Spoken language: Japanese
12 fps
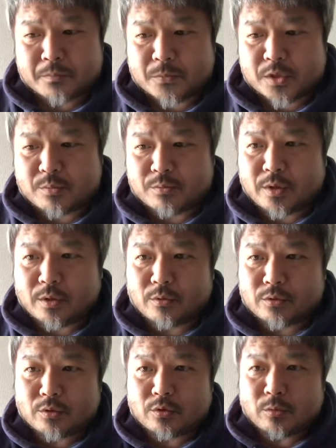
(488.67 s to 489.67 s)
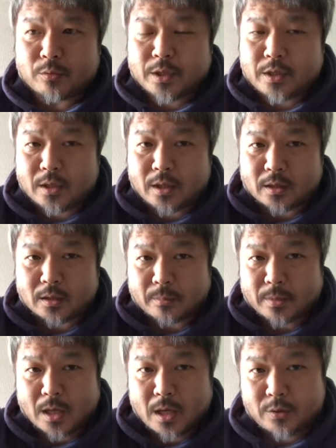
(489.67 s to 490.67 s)
自分ではどうすることもできなかった、
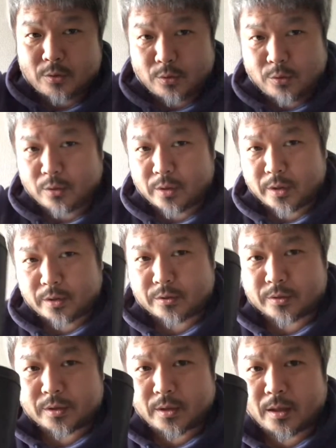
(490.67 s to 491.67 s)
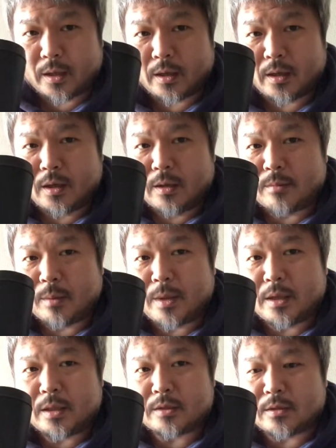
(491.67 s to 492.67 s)
まあ、環境要因について、まあ、
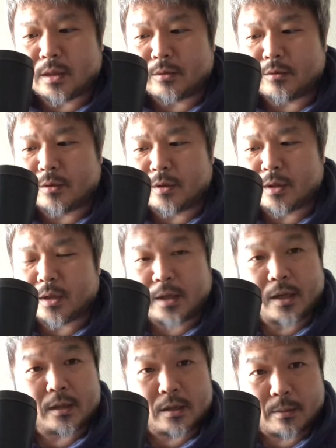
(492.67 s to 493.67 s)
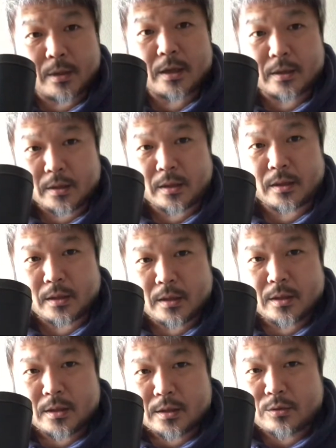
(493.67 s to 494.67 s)
マイナスな要因がねあった場合に
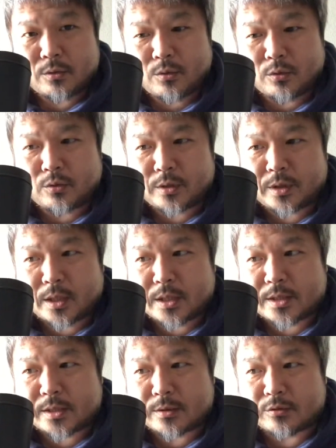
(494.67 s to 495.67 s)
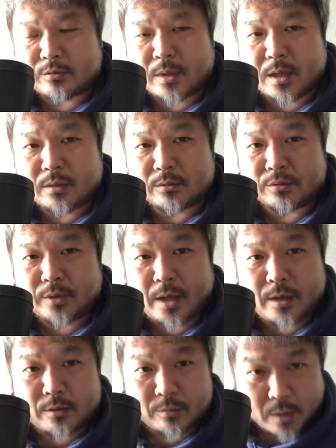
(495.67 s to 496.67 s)
そのことに対して不満不
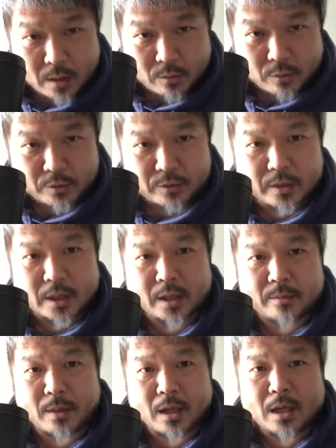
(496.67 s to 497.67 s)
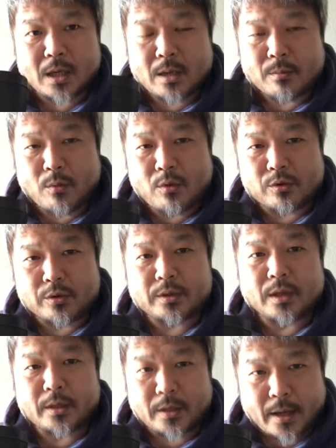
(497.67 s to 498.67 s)
平不満を言ったりまあ文句言っ
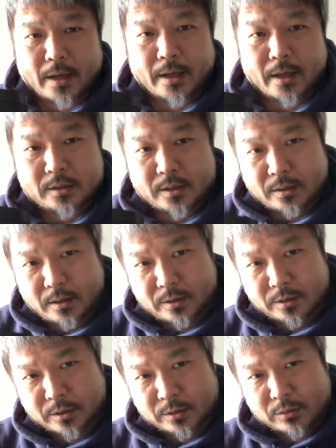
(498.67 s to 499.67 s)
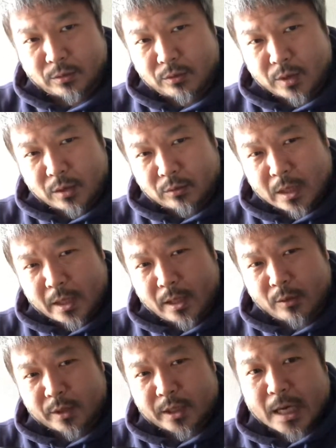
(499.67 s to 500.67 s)
たりね SNS にすごくあの誰
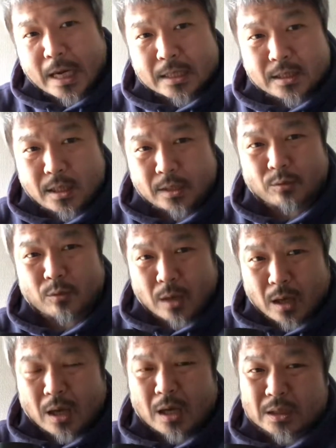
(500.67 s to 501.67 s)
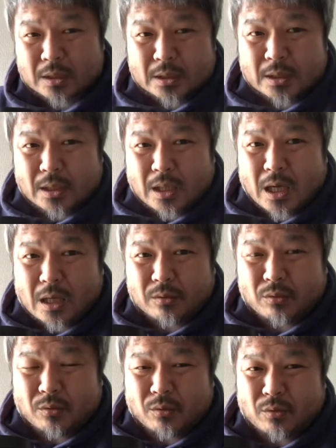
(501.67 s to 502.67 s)
かを批判したりとかあ
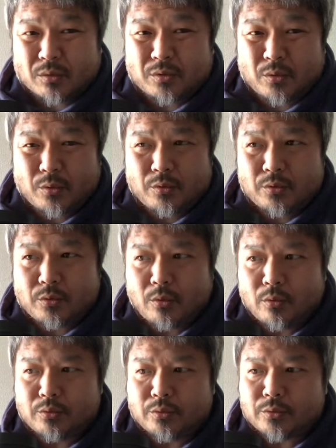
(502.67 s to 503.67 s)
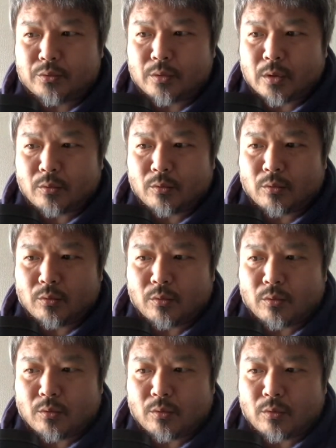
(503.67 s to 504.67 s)
のそういうこうあ
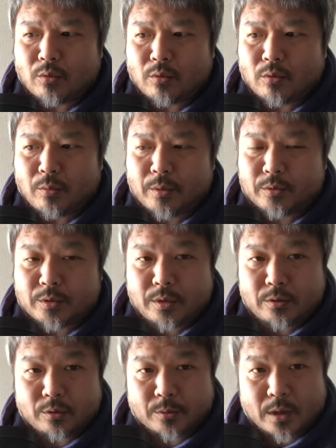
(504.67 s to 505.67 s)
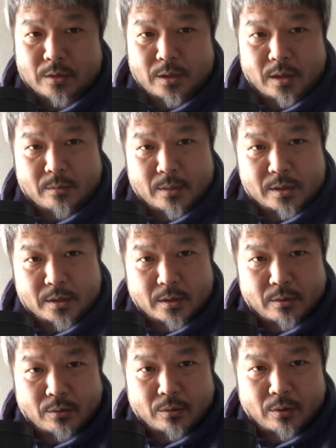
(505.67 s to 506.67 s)
のコメントしてる人もたくさんいますけ
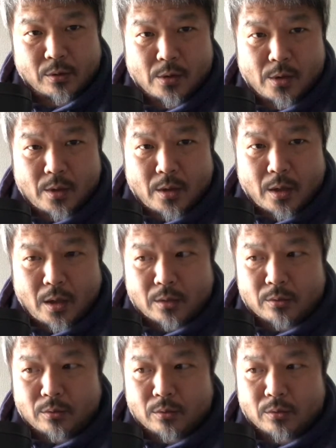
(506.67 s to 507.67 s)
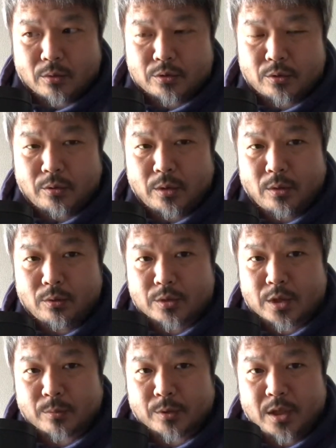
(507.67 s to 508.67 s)
れどあのそんなこと
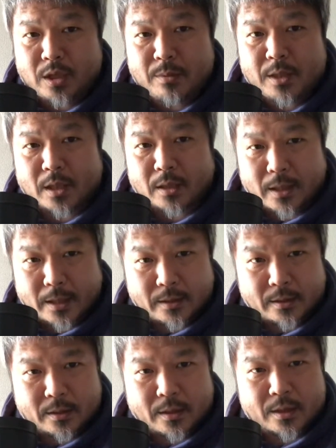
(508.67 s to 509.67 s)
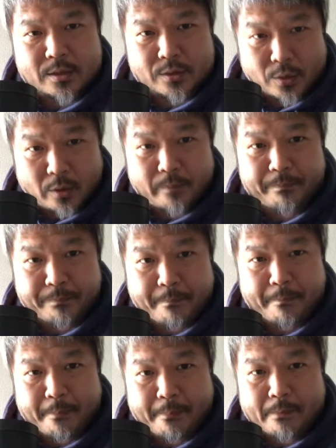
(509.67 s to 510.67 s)
しても意味がないんですよ。
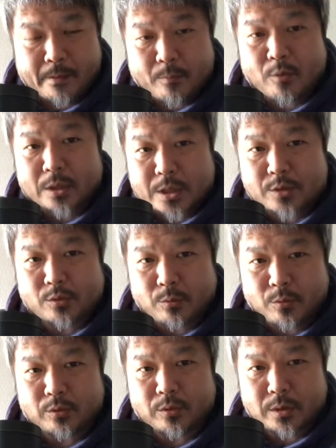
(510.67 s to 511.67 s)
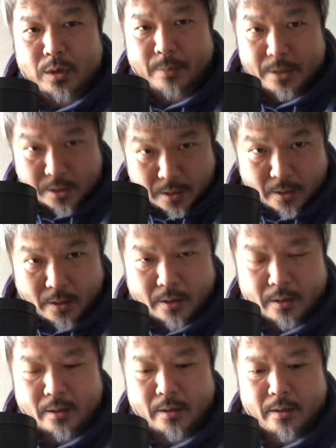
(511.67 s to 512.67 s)
僕私そう思ってまし
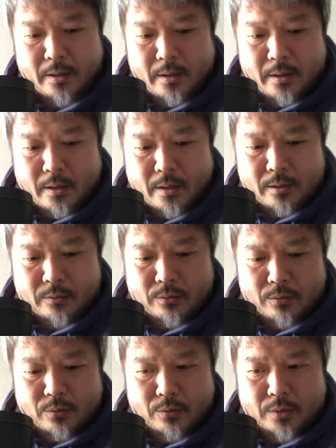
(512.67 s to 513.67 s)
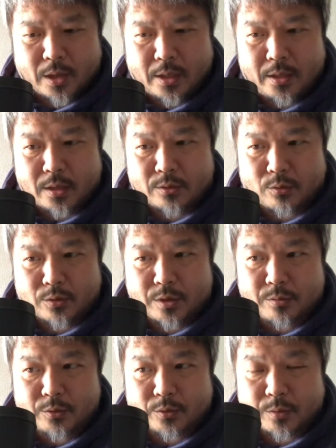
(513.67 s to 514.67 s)
てあの何かその自
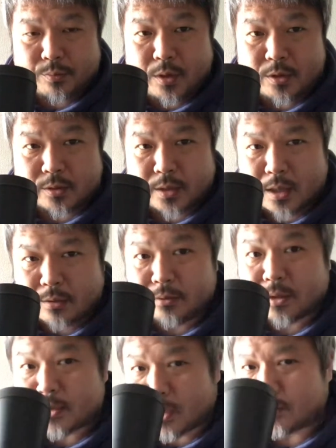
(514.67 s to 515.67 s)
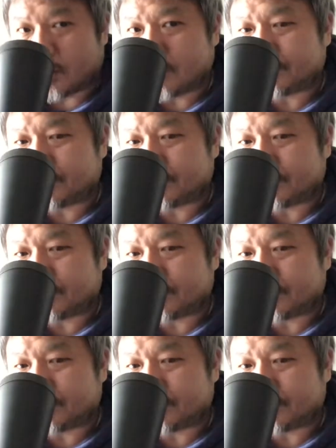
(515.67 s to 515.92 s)
分にとってプラスになるんですかと。